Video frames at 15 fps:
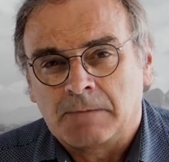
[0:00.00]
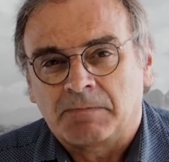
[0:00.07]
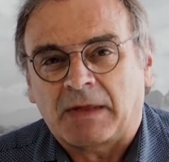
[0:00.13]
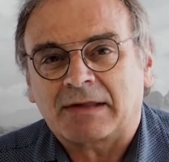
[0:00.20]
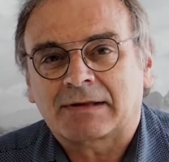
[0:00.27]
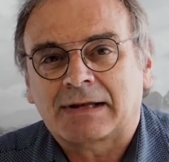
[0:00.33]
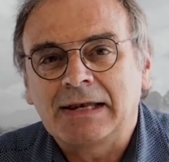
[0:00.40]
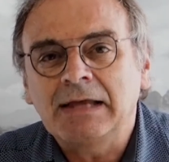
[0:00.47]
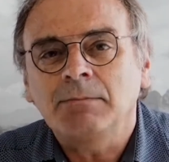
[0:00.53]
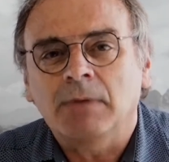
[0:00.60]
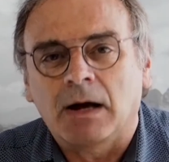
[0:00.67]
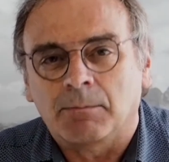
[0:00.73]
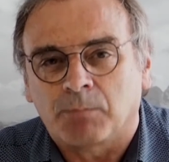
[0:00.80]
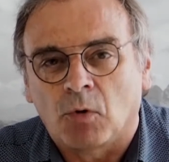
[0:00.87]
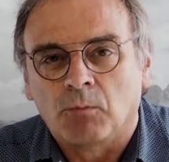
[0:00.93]
Das
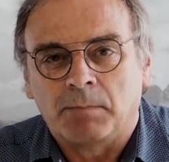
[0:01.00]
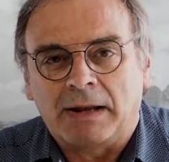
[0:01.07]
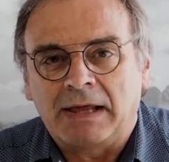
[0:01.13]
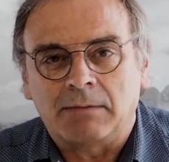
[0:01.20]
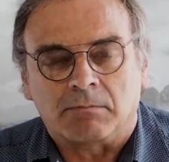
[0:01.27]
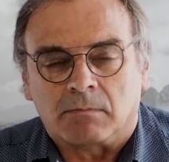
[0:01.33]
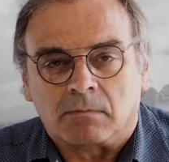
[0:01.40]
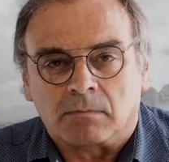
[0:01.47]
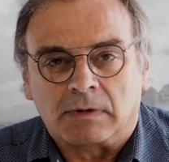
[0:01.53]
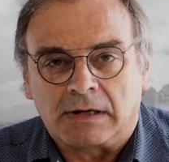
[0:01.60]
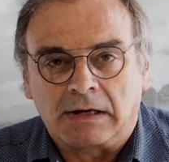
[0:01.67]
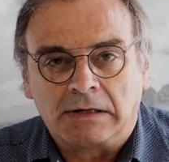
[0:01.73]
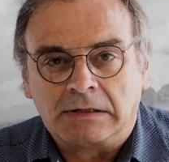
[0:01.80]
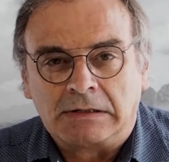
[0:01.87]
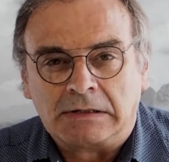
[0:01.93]
Klimaproblem,
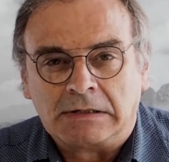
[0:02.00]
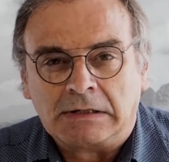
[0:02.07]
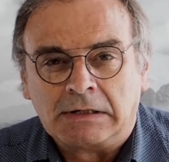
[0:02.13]
ja,